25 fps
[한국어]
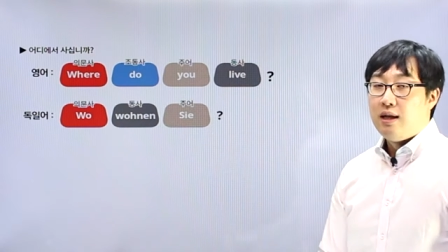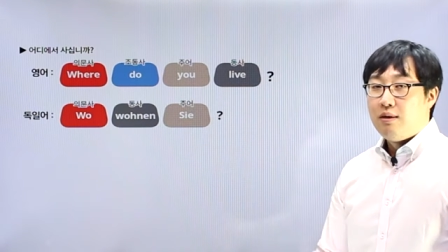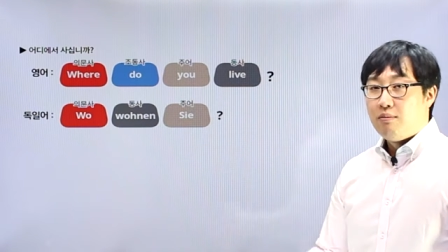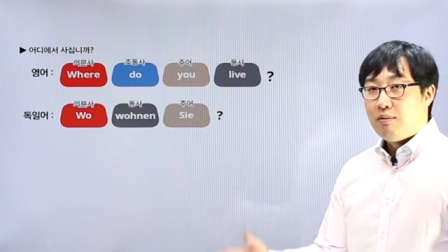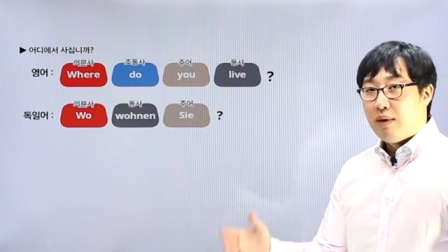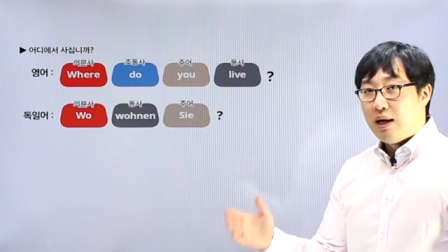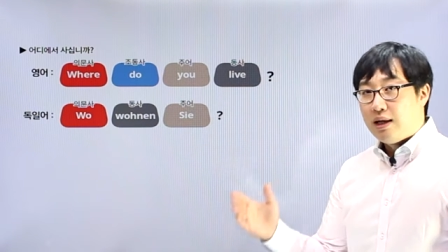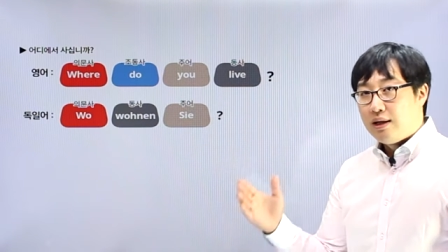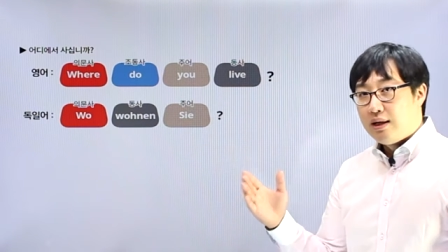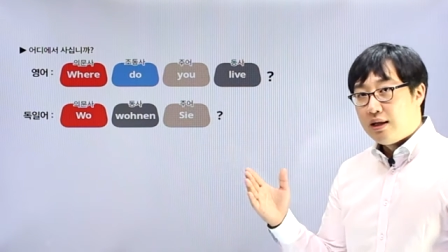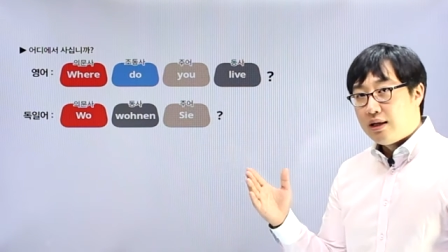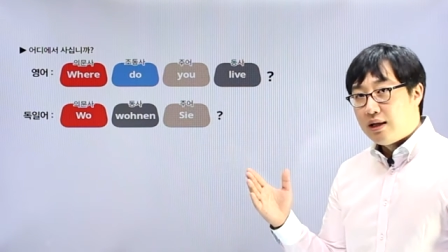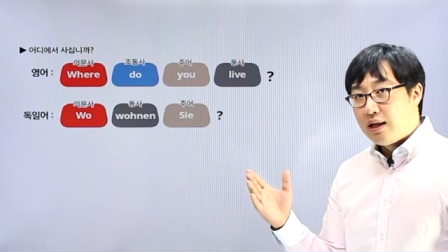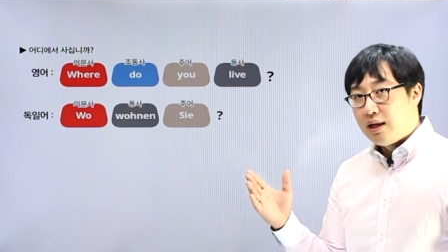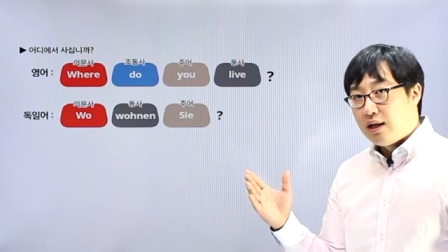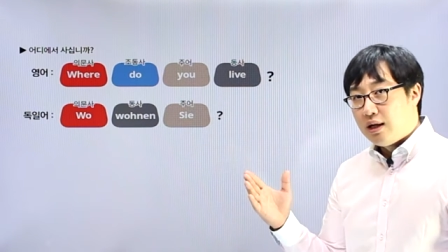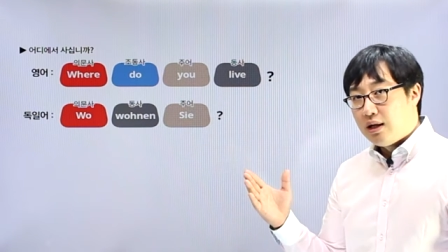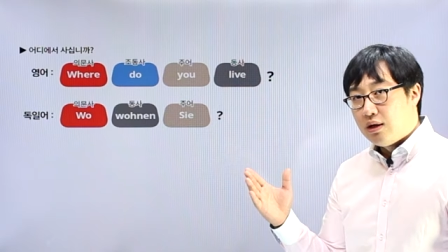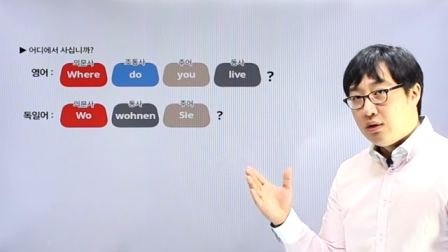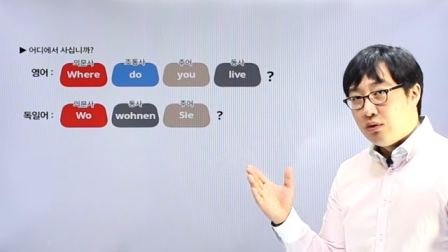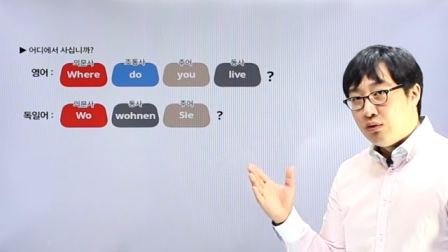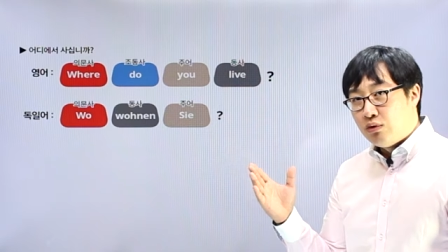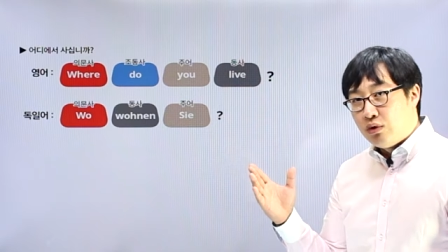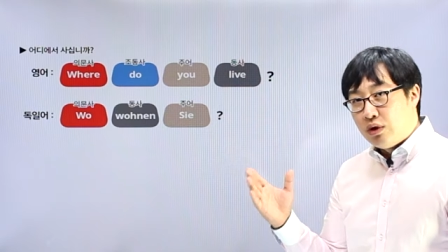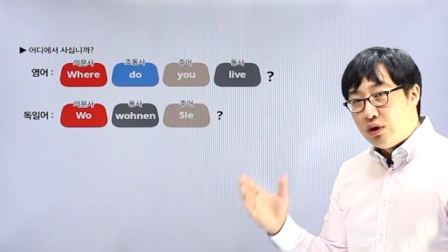
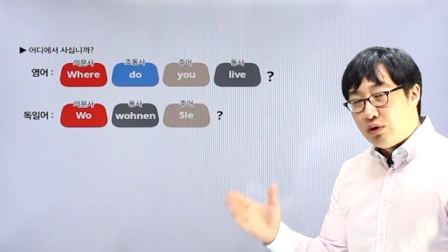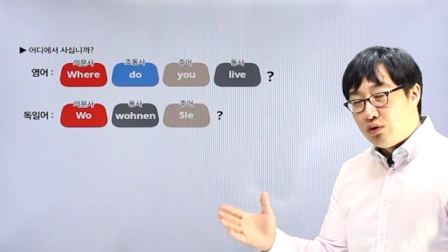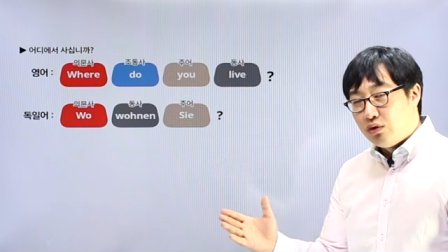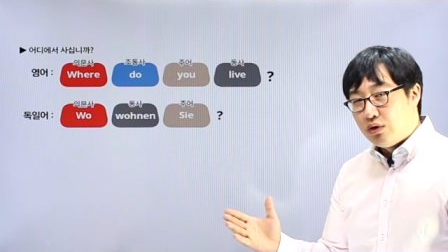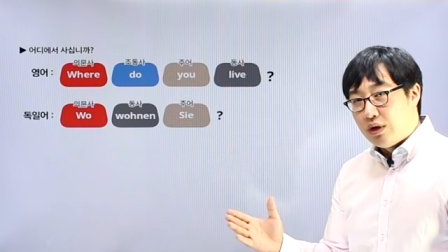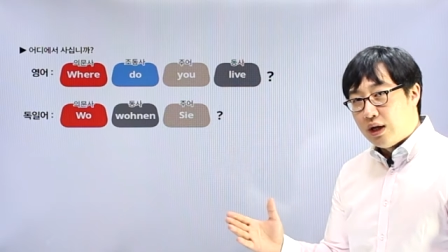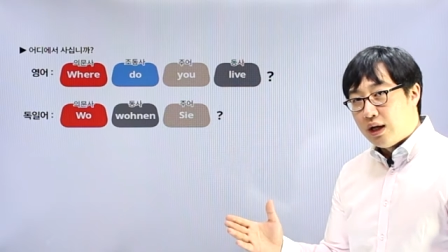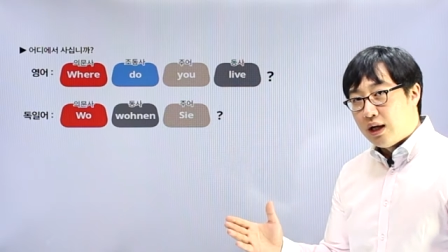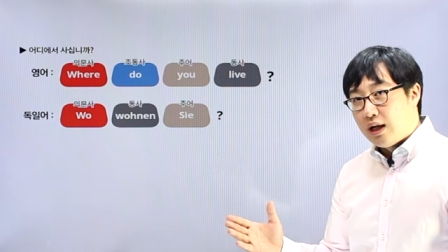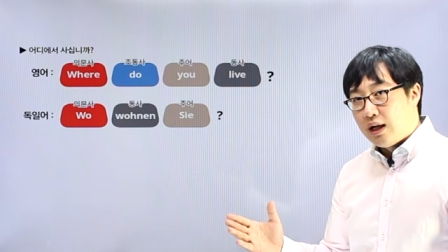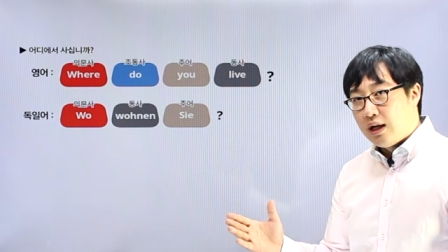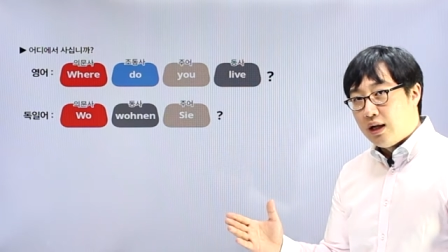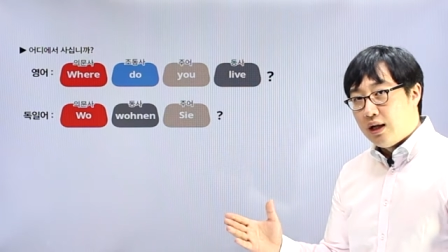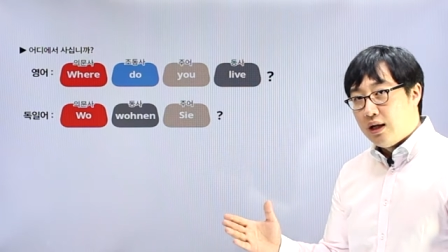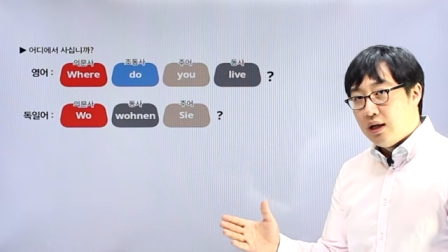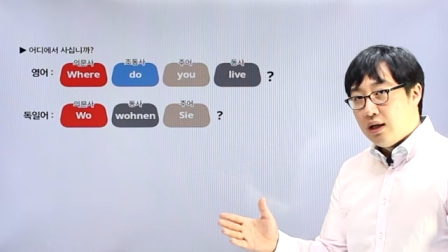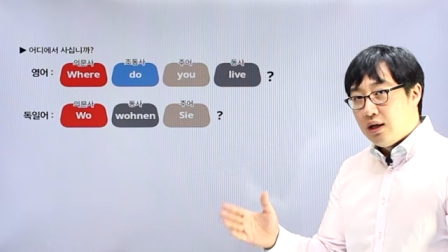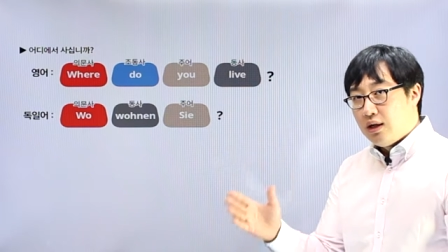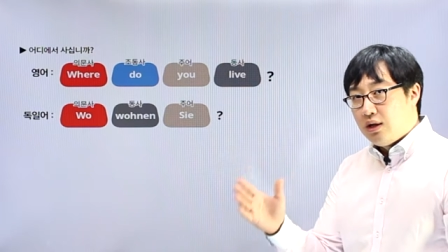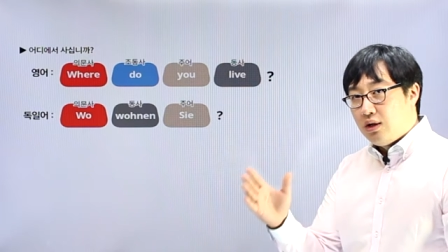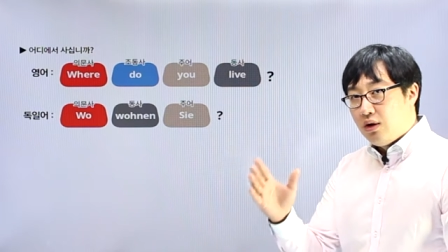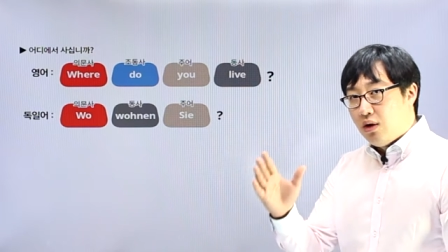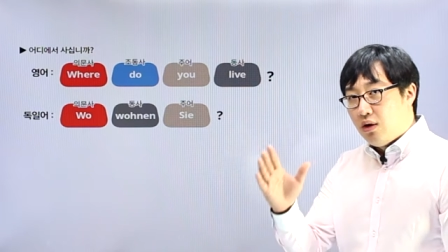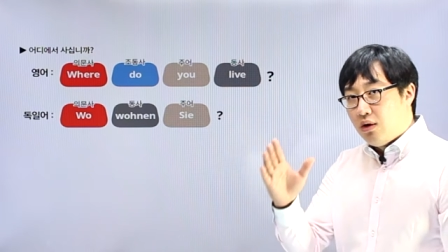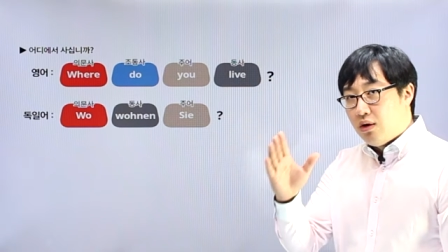만약에 우리 중에
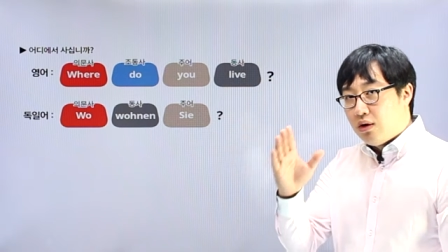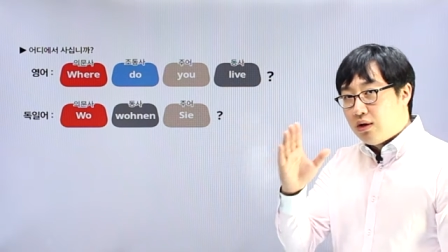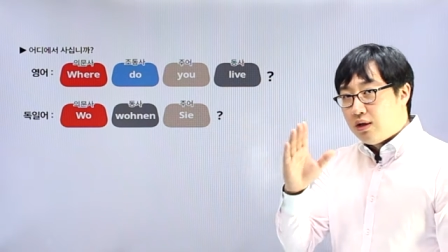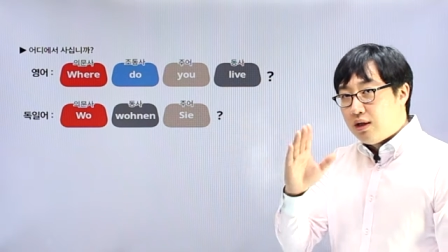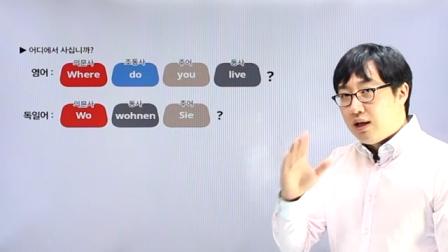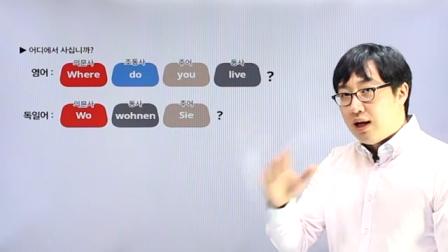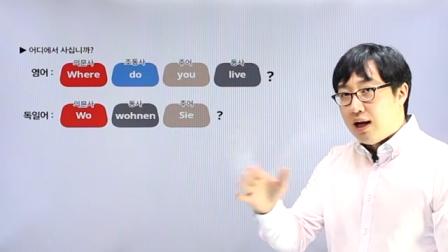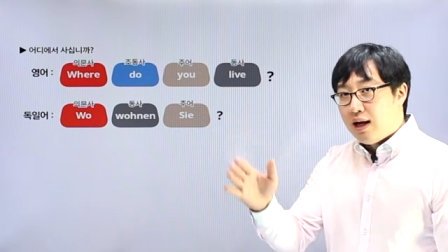영어를